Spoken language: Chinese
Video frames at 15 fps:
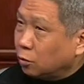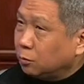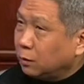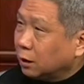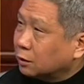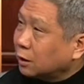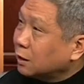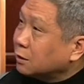
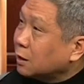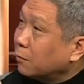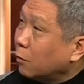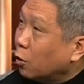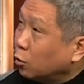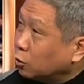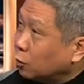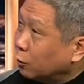明，但是在
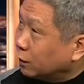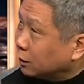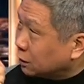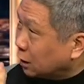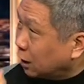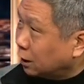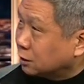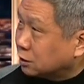某种问题
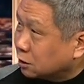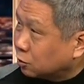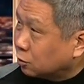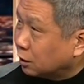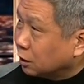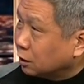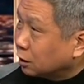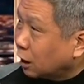上很迟
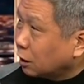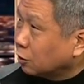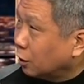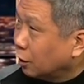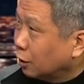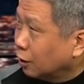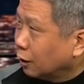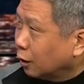钝，大智
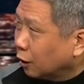若愚